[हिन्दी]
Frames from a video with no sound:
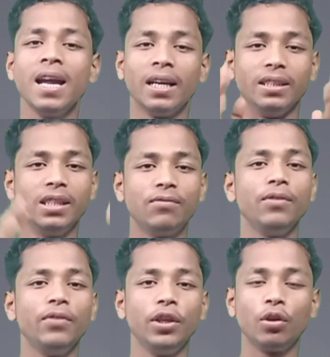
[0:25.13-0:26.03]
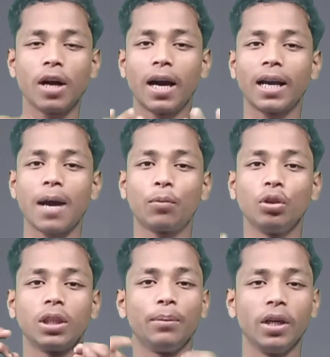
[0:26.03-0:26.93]
है जिस भी वीडियो का अगर
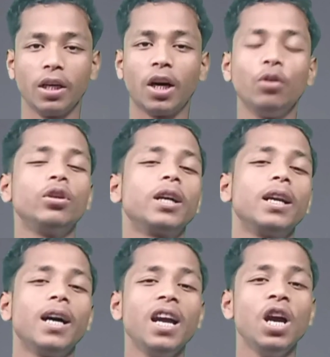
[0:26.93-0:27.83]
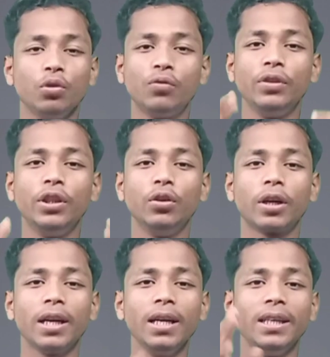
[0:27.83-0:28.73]
आपको थंबनेल डाउनलोड करना है उस वीडियो
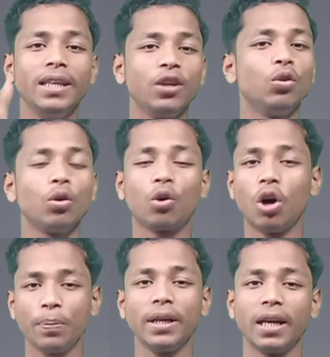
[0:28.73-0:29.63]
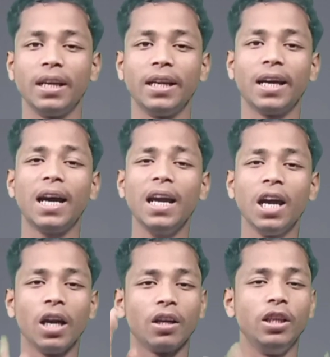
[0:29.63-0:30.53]
के लिंक को कॉपी कर लेना है
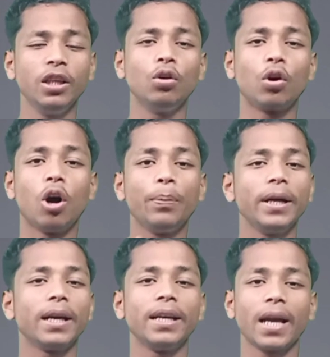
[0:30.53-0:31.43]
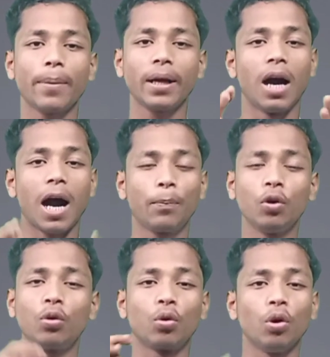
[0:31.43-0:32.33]
लिंक को कॉपी करने के बाद
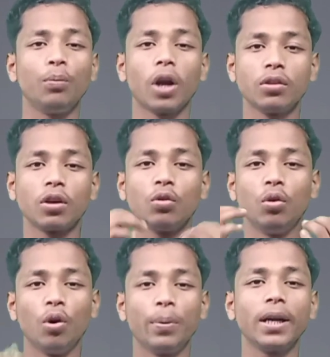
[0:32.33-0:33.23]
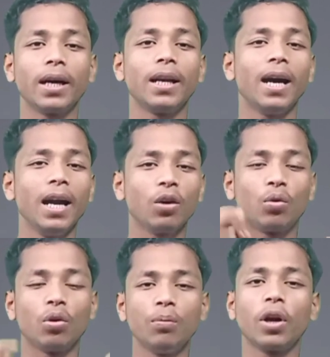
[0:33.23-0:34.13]
आपको क्रोम ब्राउज़र को ओपन करना है
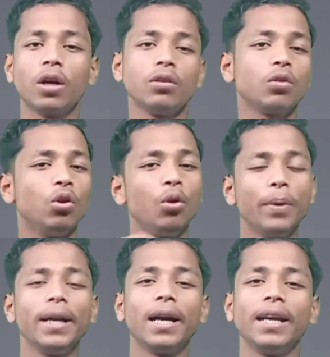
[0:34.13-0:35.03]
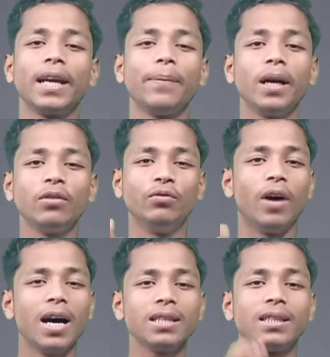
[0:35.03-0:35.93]
क्रोम ब्राउज़र को ओपन करने के बाद
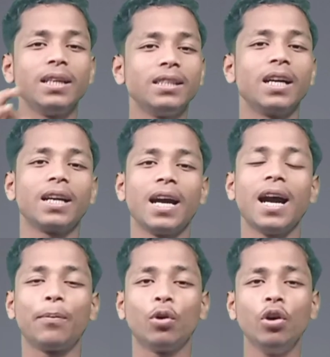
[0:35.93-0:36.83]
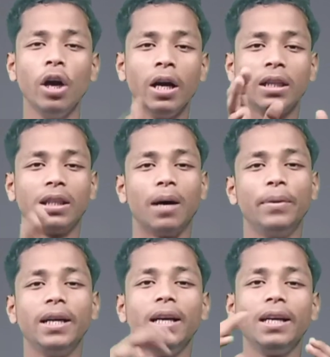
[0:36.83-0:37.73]
वहाँ सर्च करना है आपको
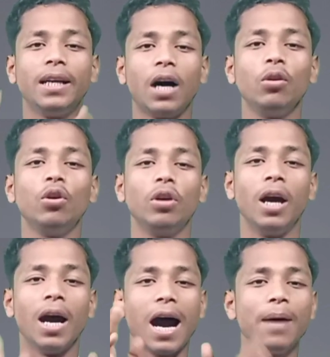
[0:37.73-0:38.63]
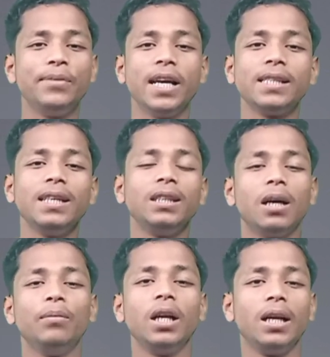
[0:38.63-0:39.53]
थंबनेल डाउनलोड आप जैसे ही
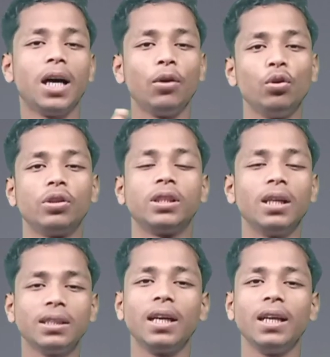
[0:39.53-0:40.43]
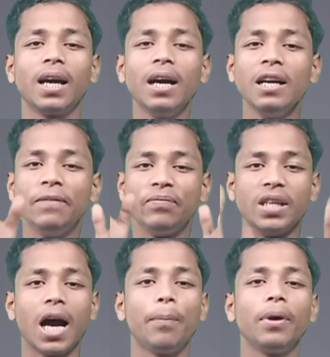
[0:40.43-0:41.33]
थंबनेल डाउनलोड सर्च करिएगा
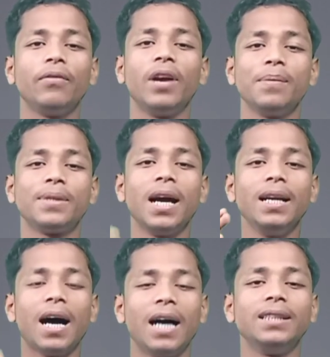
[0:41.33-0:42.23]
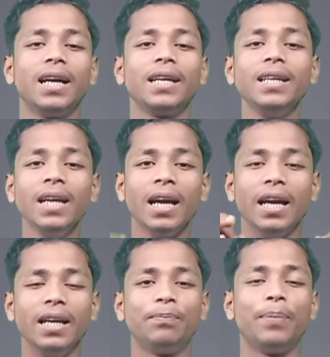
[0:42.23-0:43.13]
यहाँ पर वेबसाइट आ जाएगी
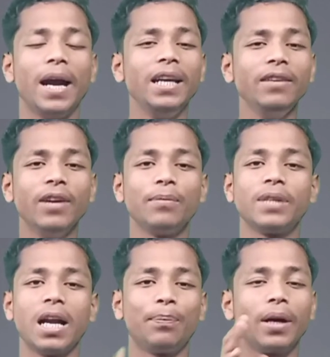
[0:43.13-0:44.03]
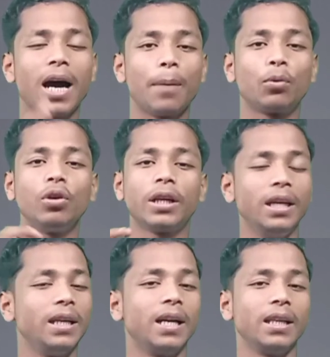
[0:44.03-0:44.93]
ए, पहली वेबसाइट पर आपको
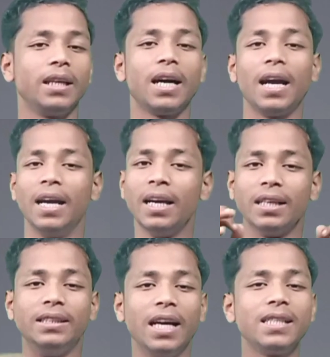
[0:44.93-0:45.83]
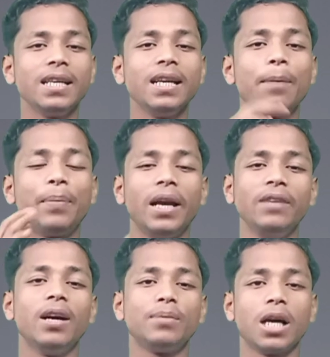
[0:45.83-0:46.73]
क्लिक कर देना है जैसे ही आप
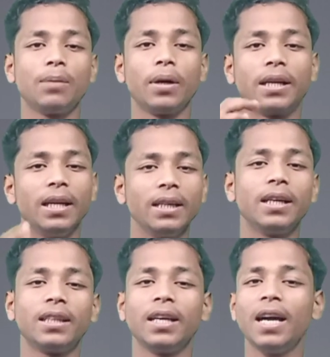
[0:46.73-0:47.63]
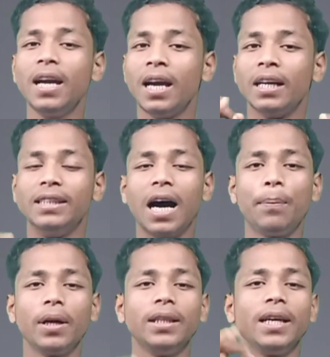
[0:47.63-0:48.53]
पहली वेबसाइट पर क्लिक करते हैं
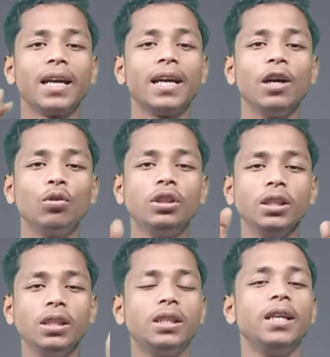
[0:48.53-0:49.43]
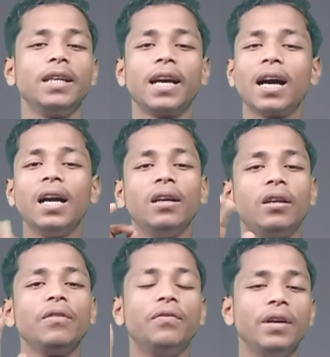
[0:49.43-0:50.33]
यहाँ पर देखेंगे कुछ इस तरीके का
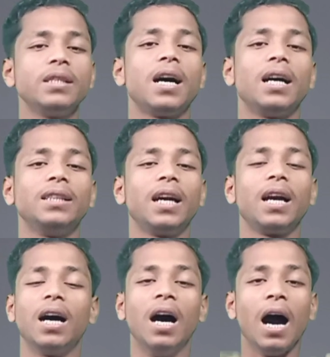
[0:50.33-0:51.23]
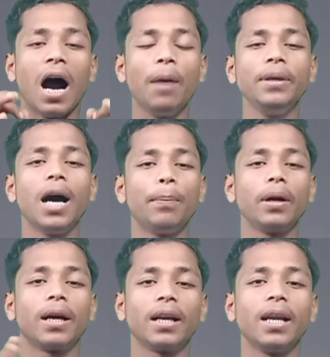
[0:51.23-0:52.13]
इंटरफेस आ जाएगा अब यहाँ
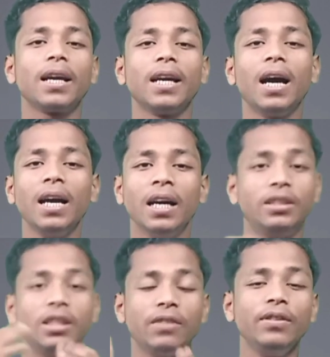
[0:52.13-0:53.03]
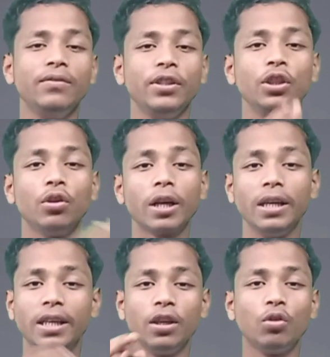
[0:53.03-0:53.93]
पर करना क्या है जिस भी वीडियो के
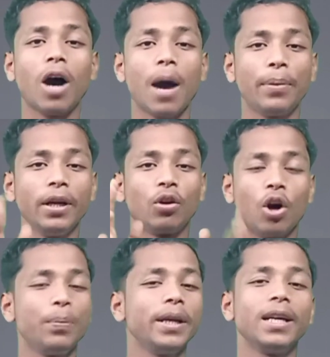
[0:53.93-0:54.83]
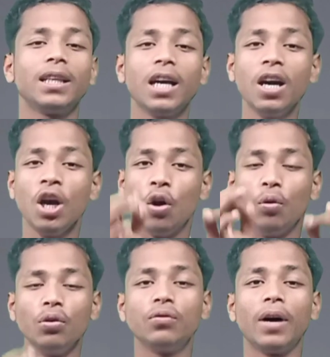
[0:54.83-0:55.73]
लिंक को आपने कॉपी किया था
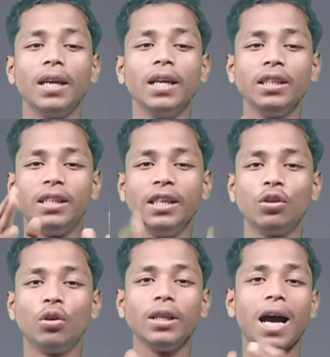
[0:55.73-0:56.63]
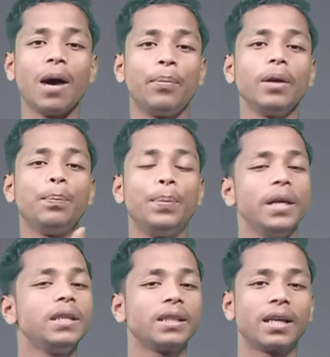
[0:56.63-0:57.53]
उस वाले लिंक को यहाँ पर
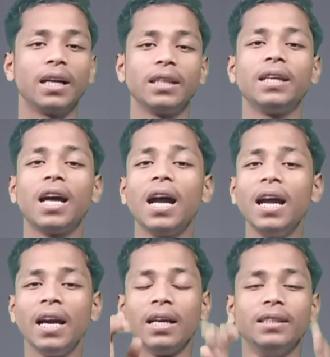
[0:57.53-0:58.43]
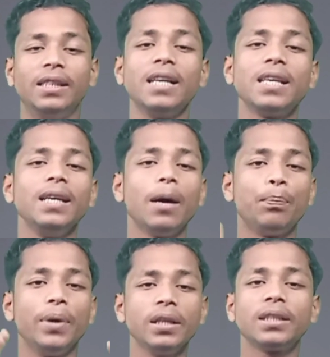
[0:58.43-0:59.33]
पेस्ट कर देना है जैसे ही
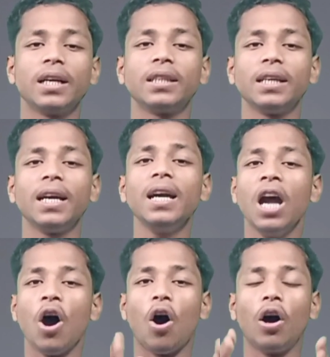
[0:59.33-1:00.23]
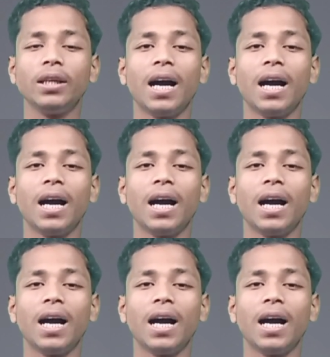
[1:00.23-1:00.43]
आप पेस्ट करते हैं और